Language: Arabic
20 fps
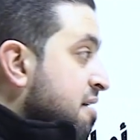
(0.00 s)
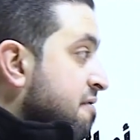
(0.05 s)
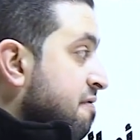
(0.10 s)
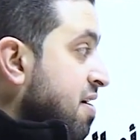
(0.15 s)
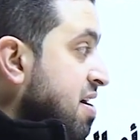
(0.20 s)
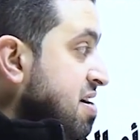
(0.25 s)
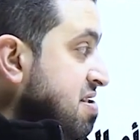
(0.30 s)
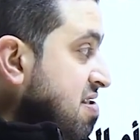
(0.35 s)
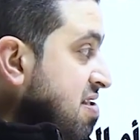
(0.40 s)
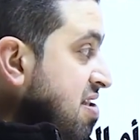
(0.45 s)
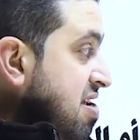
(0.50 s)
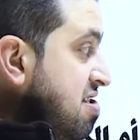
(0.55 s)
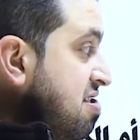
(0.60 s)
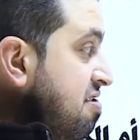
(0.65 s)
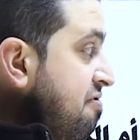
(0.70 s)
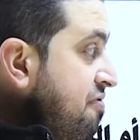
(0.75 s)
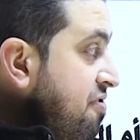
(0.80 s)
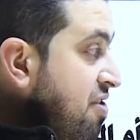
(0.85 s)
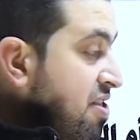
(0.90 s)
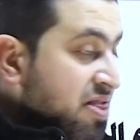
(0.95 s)
فاصلة
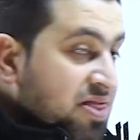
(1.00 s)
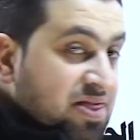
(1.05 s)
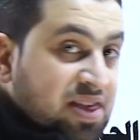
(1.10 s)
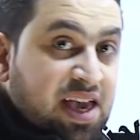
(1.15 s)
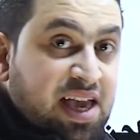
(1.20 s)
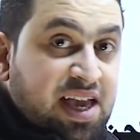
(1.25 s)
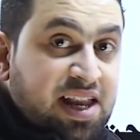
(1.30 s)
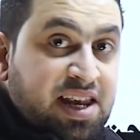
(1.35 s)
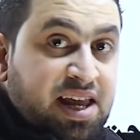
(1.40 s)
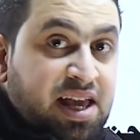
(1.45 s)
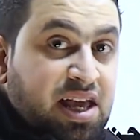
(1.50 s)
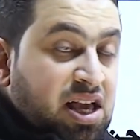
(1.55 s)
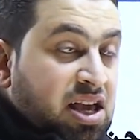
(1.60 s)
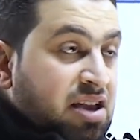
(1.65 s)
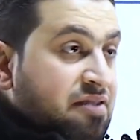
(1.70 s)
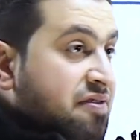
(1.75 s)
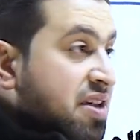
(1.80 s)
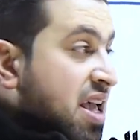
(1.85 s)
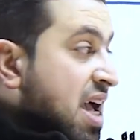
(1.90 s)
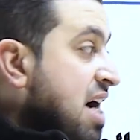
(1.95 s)
صفر اثنين
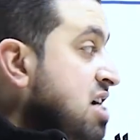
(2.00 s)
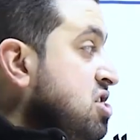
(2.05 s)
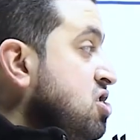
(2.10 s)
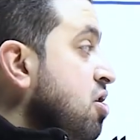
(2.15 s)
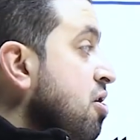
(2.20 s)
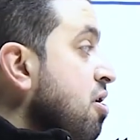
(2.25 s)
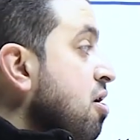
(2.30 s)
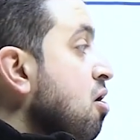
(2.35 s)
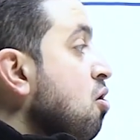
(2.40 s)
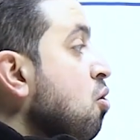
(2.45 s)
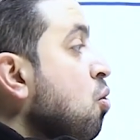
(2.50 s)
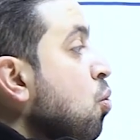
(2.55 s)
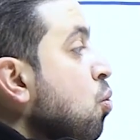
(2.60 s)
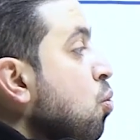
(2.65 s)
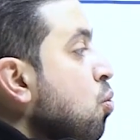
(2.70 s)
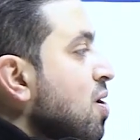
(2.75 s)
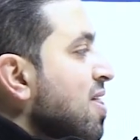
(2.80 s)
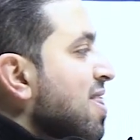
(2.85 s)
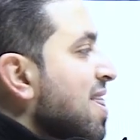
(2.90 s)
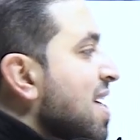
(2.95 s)
في عشرة قوة